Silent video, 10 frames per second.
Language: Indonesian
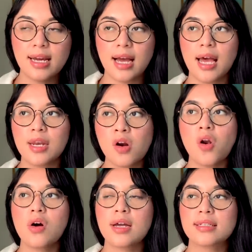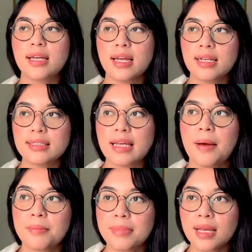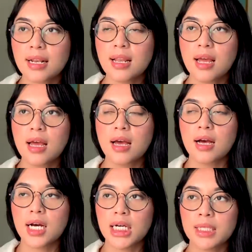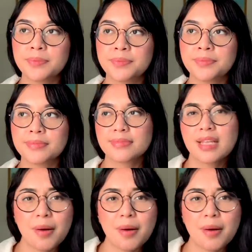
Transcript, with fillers: Jangan lo ngerjainnya sambil um,